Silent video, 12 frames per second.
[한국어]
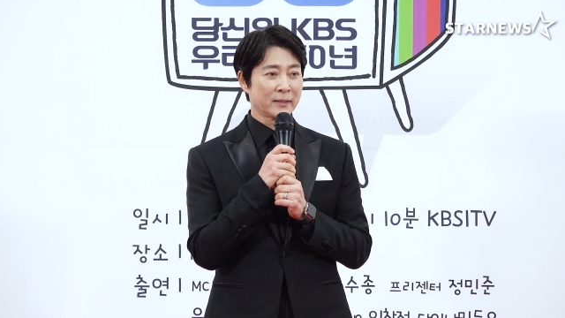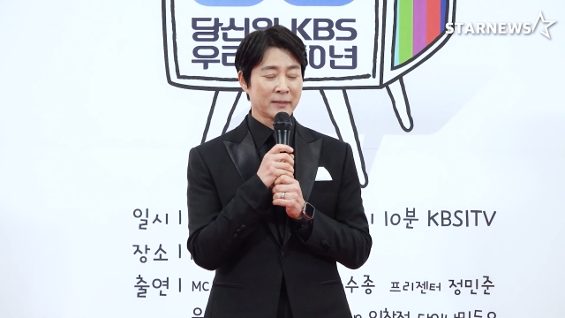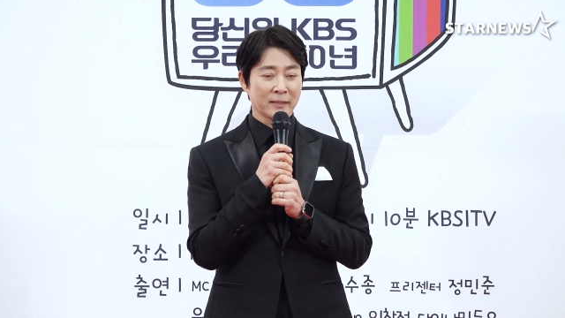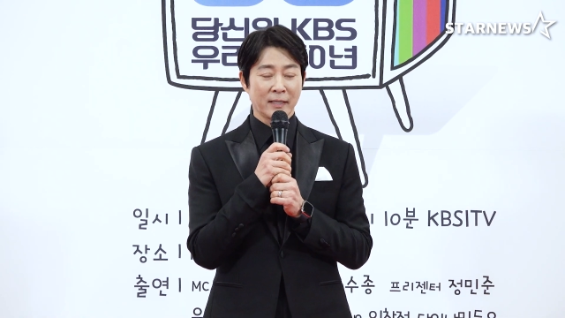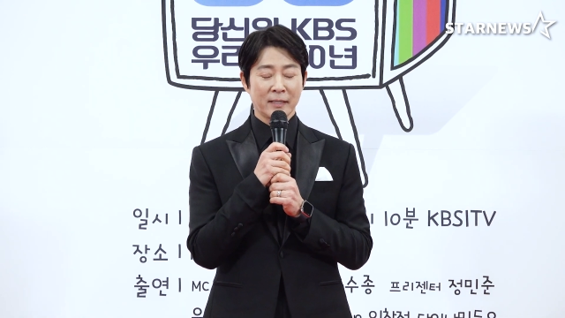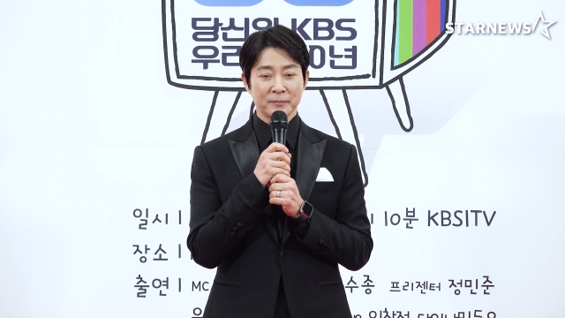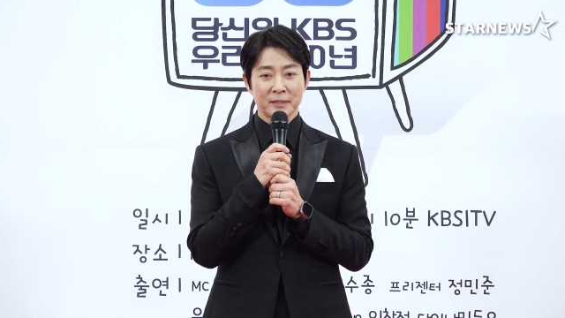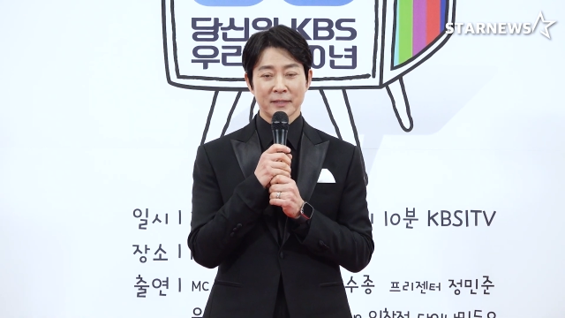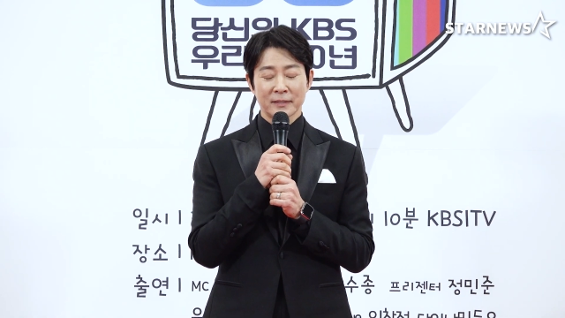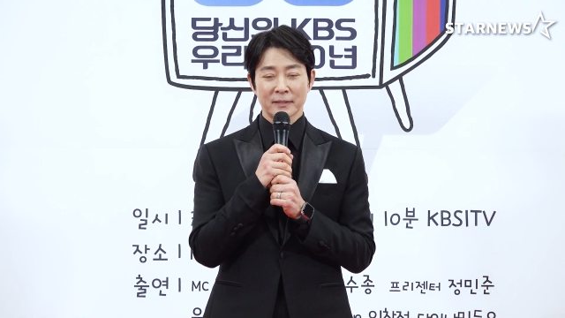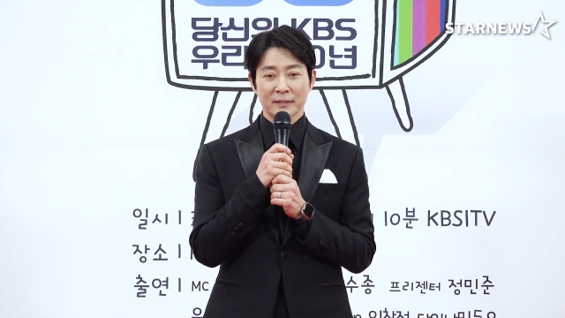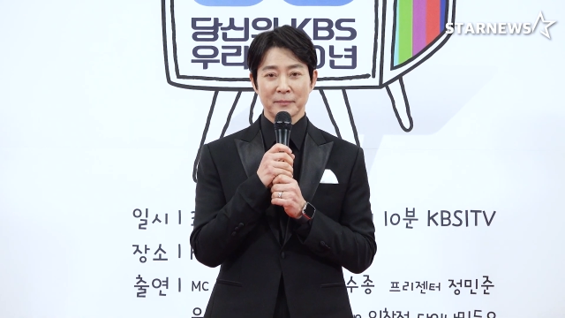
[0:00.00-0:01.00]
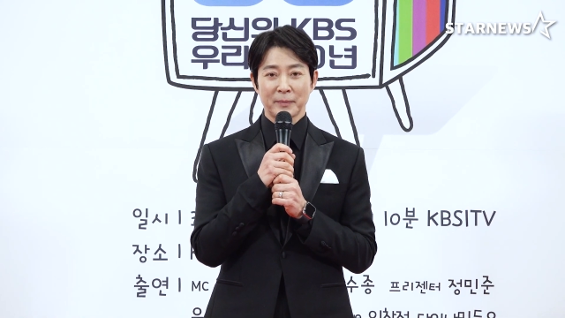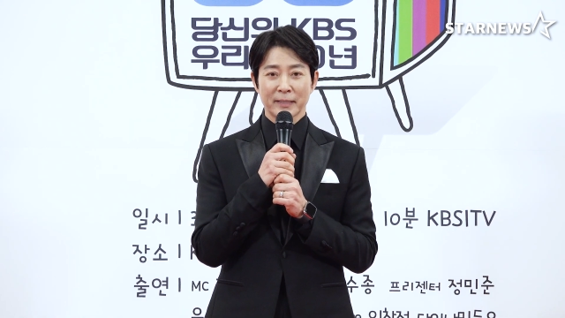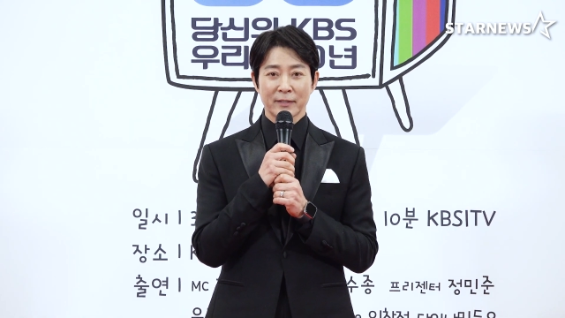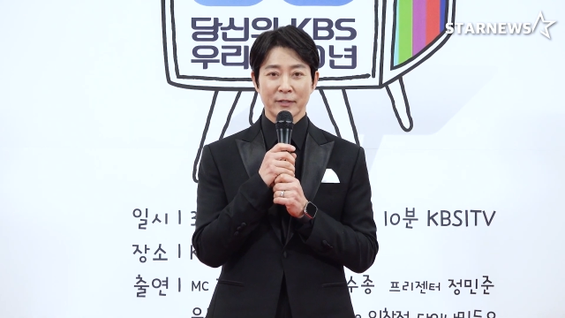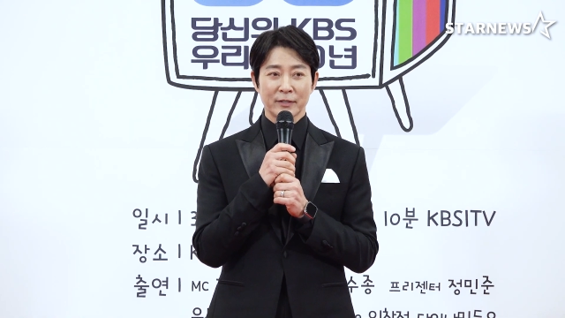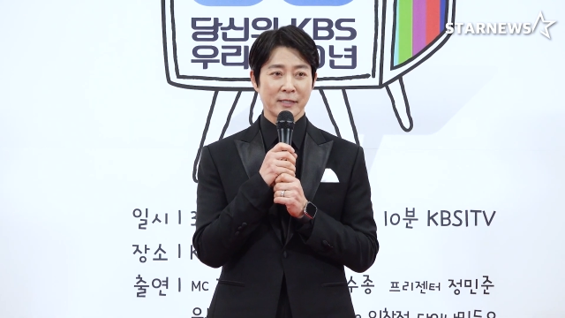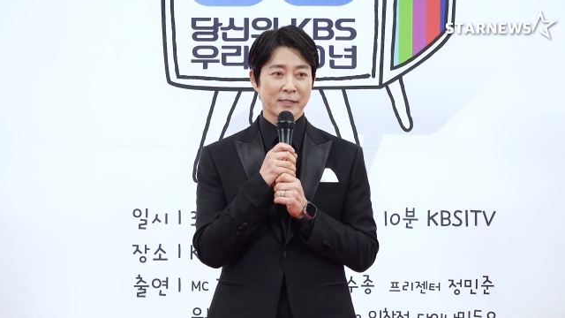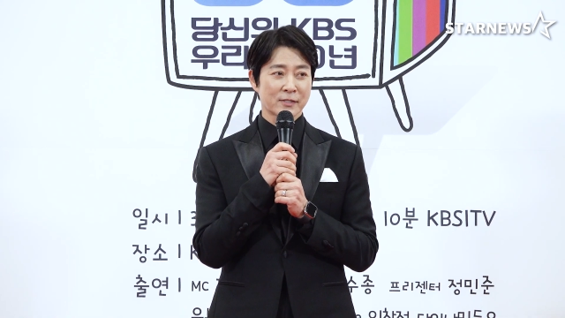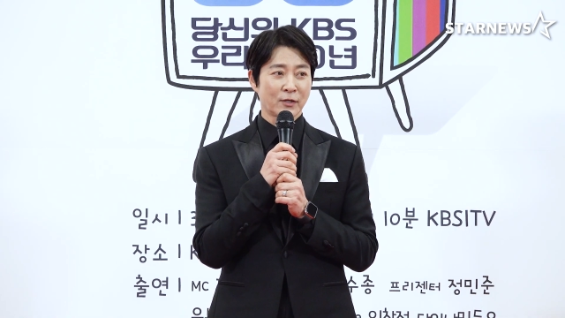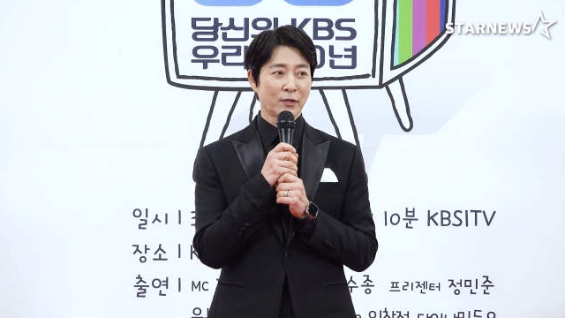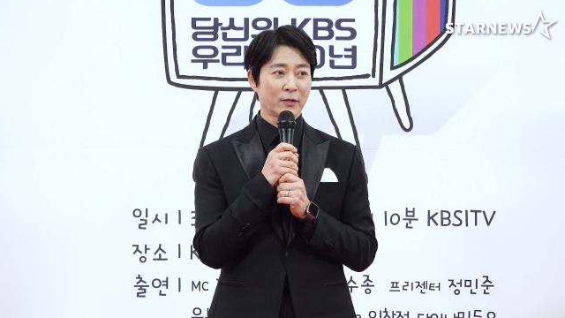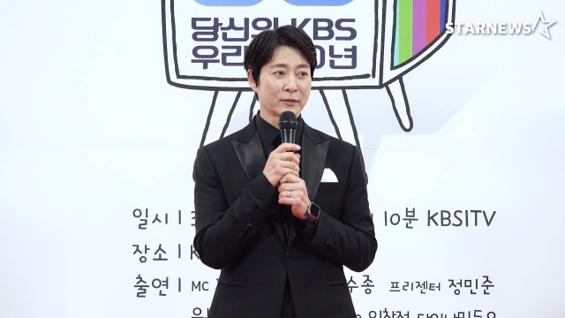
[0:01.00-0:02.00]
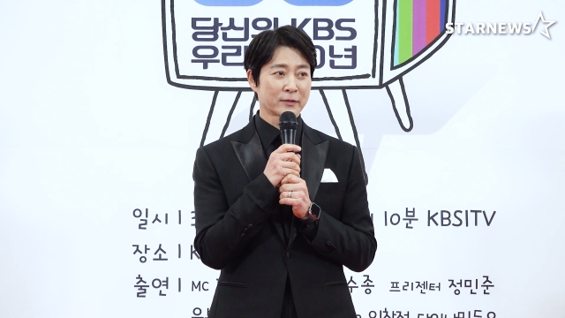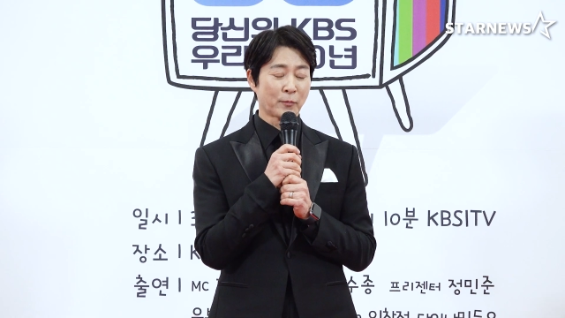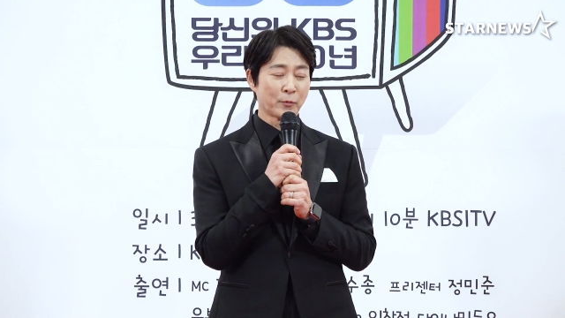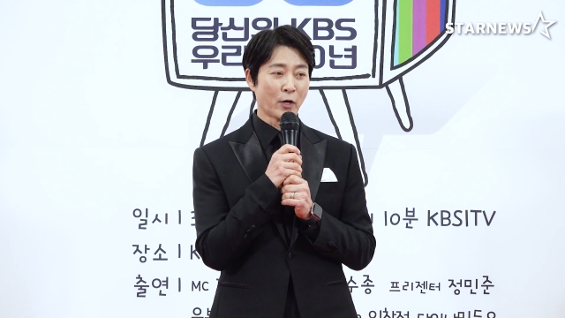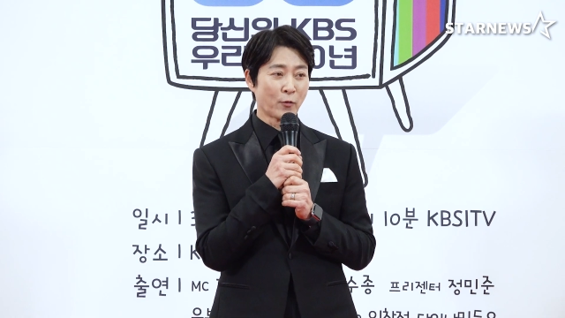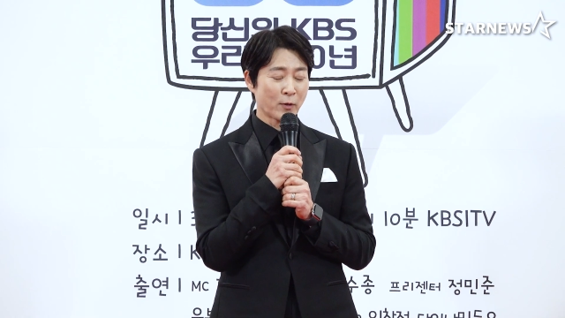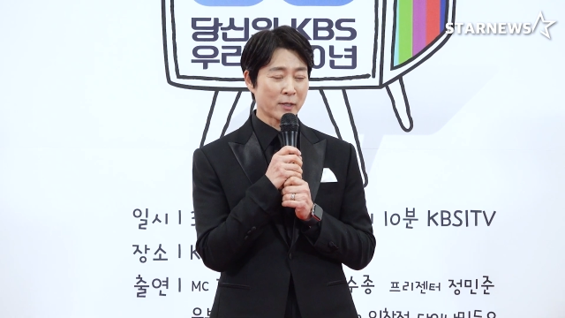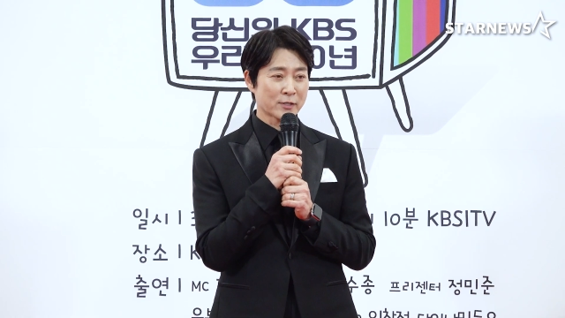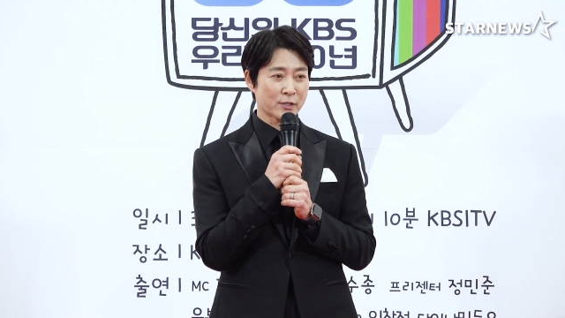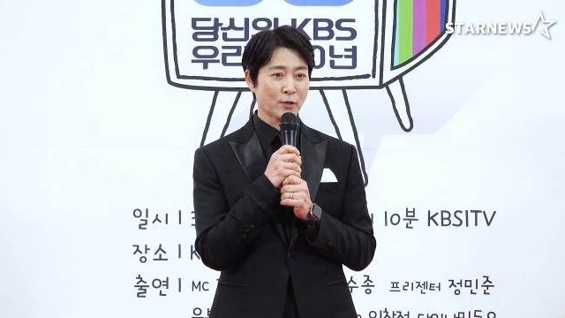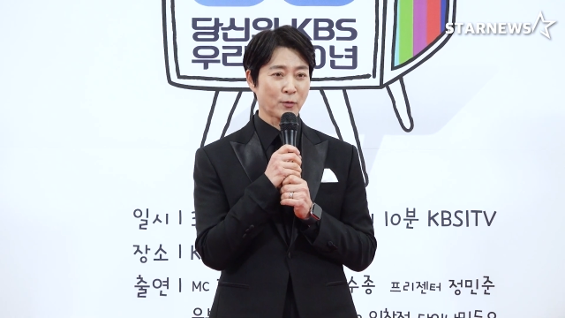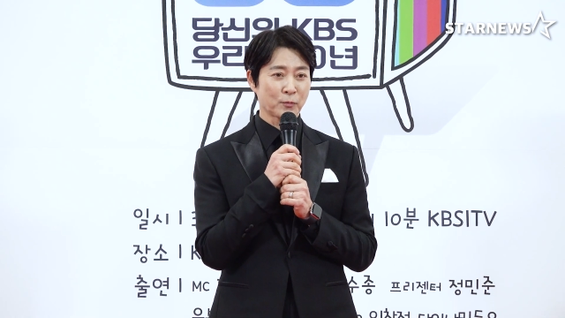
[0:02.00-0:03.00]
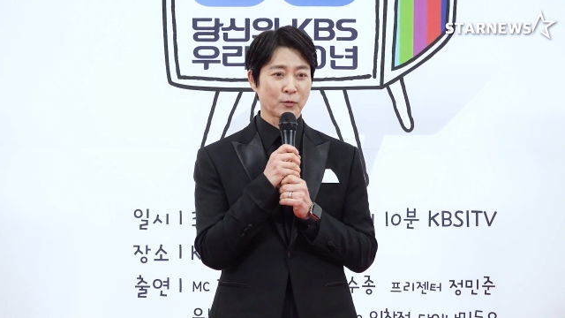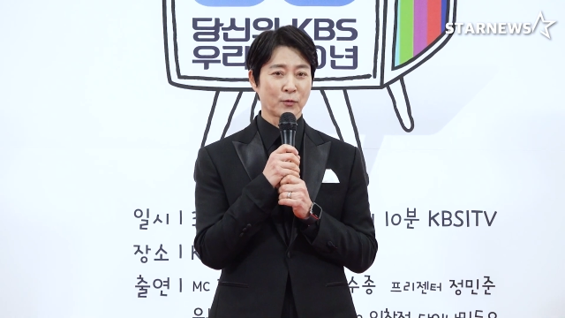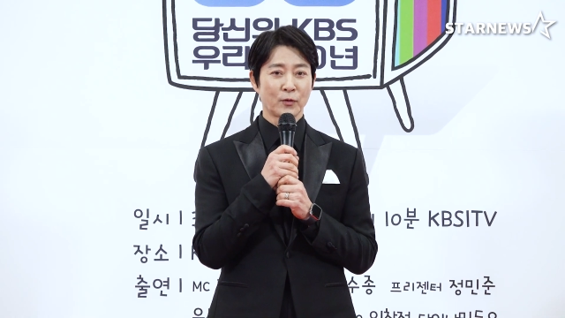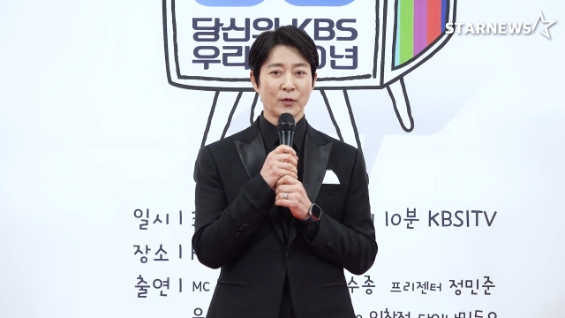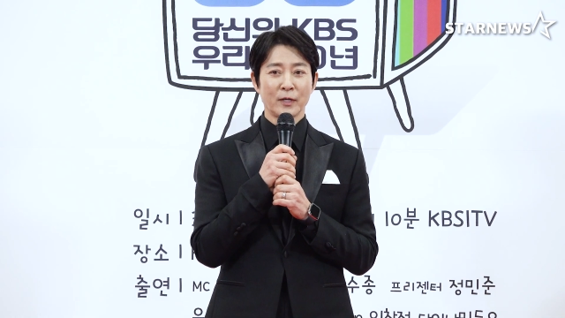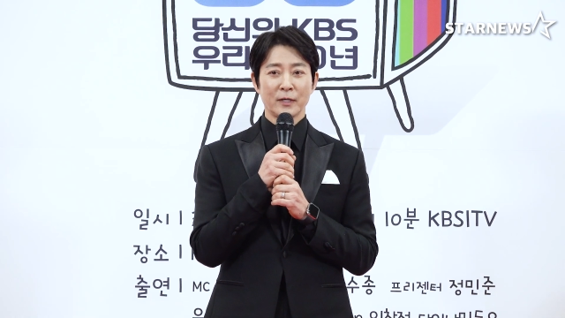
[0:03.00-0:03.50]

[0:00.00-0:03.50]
이렇게 MC를 맡게 돼서 너무 영광스럽고